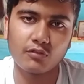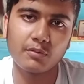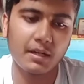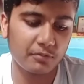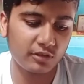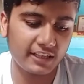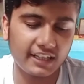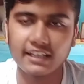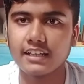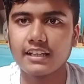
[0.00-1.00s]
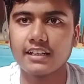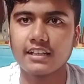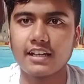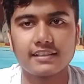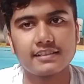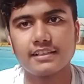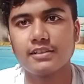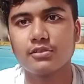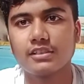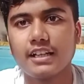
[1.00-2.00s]
वो भी आपको दिखाएंगे कैसे
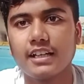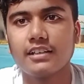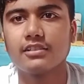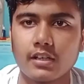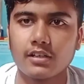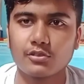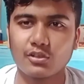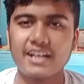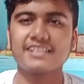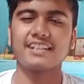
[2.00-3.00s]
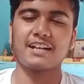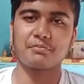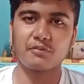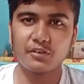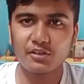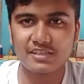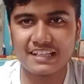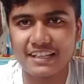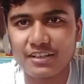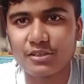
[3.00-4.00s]
शेड होता है सो so गाइज अगर आपको वीडियो
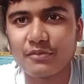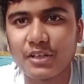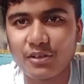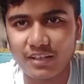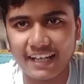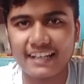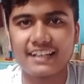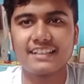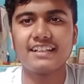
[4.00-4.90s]
अच्छी लगी हो तो वीडियो को लाइक कर